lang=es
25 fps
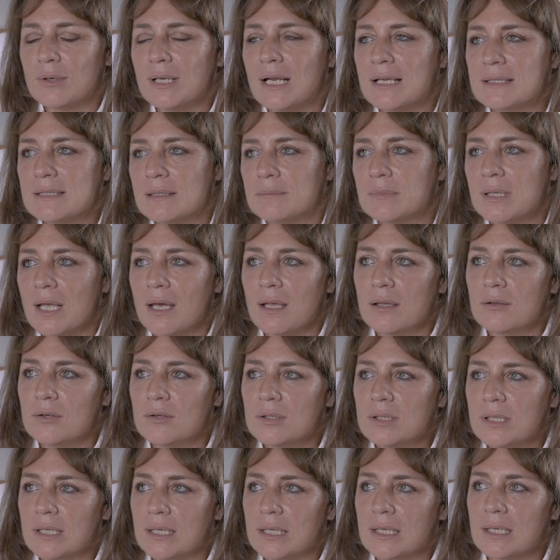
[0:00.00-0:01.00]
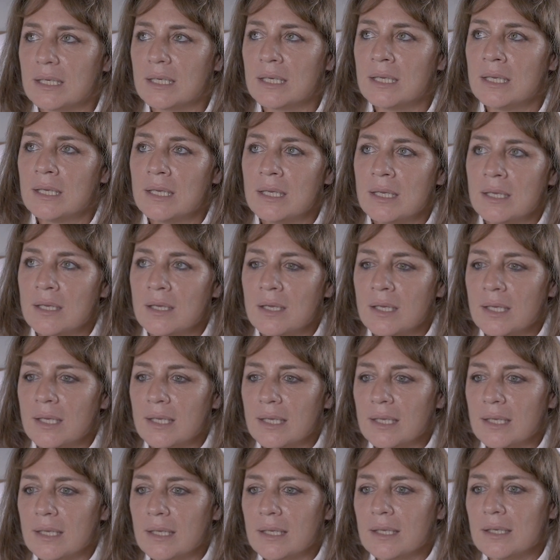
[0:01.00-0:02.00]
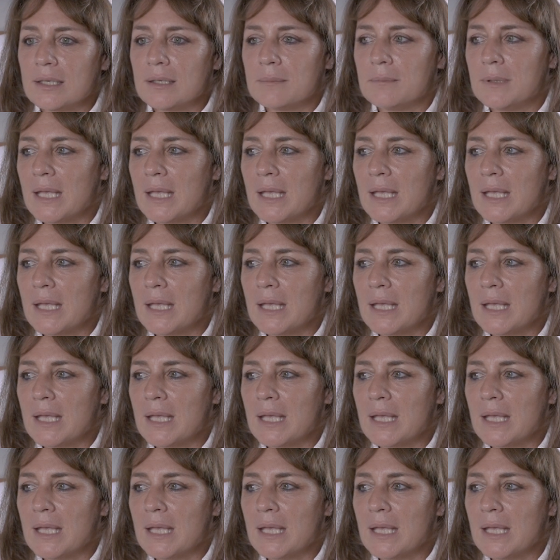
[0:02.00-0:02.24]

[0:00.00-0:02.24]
No era aceptado que eh,